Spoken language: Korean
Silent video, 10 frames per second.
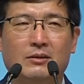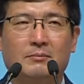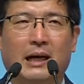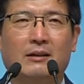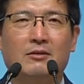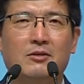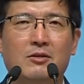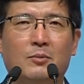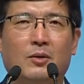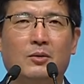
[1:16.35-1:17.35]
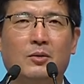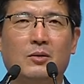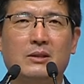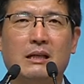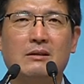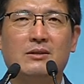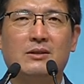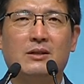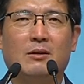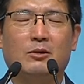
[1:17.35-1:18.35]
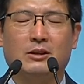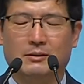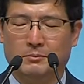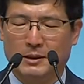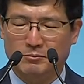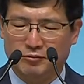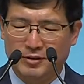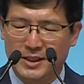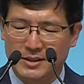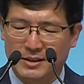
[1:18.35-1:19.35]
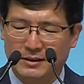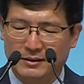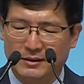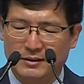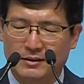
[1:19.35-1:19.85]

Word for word: 많은 것을 먹어도 살찌지 않고 금방 분해시키는